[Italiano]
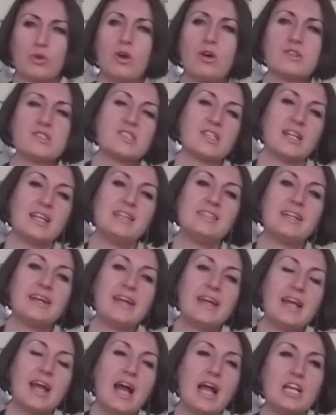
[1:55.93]
Costa dai
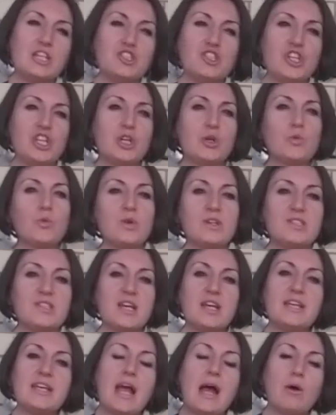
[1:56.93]
3 ai
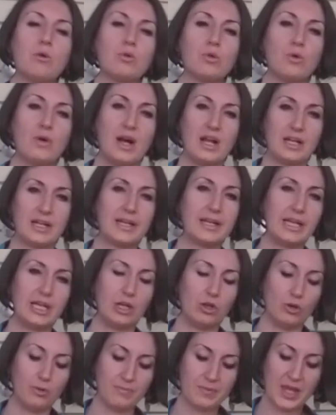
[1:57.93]
5-6 euro al
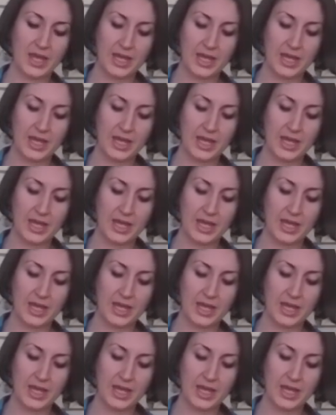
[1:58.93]
chilo.